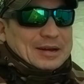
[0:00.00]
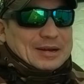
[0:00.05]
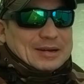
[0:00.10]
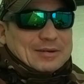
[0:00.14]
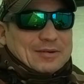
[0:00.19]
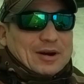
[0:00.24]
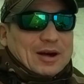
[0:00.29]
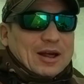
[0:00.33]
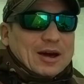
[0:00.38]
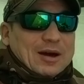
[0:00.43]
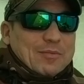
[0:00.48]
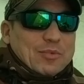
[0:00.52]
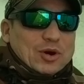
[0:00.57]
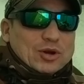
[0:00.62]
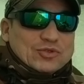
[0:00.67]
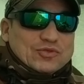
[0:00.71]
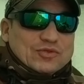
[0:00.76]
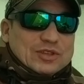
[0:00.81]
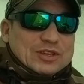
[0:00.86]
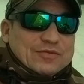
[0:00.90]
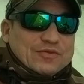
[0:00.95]
Voilà, bon,
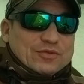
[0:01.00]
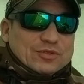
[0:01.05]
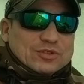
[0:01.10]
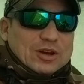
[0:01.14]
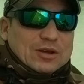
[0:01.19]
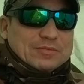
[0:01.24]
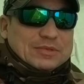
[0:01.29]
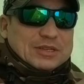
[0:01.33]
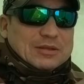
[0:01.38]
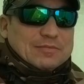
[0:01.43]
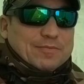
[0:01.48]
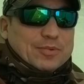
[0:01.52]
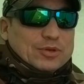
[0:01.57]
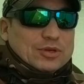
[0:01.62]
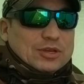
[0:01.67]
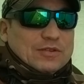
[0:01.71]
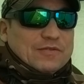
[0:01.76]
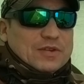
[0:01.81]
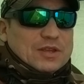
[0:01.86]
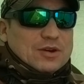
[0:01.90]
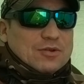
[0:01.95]
je vous diffuse comme cette
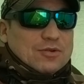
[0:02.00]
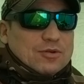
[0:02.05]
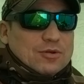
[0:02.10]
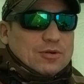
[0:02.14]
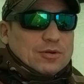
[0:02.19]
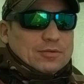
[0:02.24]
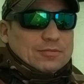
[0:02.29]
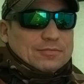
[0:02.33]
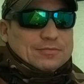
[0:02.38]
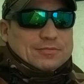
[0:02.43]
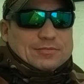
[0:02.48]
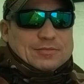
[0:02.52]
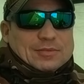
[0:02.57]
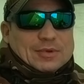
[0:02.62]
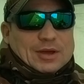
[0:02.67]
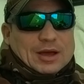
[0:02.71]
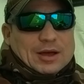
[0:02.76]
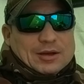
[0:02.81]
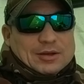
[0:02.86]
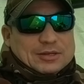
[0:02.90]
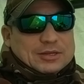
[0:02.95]
petite vidéo.
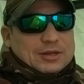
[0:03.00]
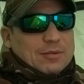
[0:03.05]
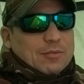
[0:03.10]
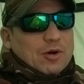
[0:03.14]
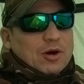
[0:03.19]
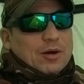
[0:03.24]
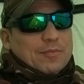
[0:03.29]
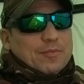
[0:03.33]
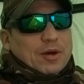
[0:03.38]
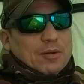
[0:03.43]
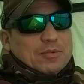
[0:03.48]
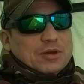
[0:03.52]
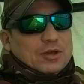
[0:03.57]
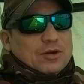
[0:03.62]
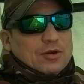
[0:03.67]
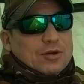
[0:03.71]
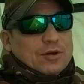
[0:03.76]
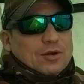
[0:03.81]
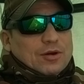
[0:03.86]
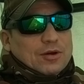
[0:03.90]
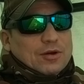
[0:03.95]
Hein, ça m'aura permis
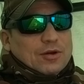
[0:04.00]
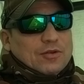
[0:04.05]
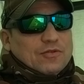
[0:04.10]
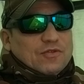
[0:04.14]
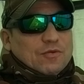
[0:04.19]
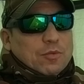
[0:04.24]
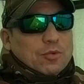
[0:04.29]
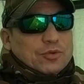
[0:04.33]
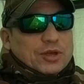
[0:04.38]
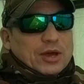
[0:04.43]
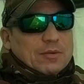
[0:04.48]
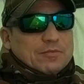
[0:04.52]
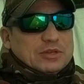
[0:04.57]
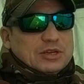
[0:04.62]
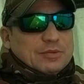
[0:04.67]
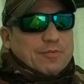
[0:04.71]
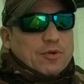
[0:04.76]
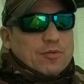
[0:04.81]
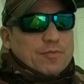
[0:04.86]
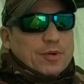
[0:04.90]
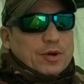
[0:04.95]
de, vous montrer un petit
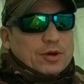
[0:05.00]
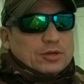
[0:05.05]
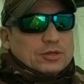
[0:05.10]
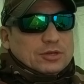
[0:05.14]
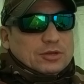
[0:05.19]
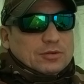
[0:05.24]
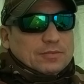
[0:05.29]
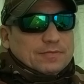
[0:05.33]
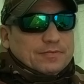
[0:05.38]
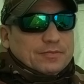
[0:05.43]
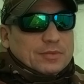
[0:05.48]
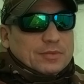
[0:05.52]
peu le poste,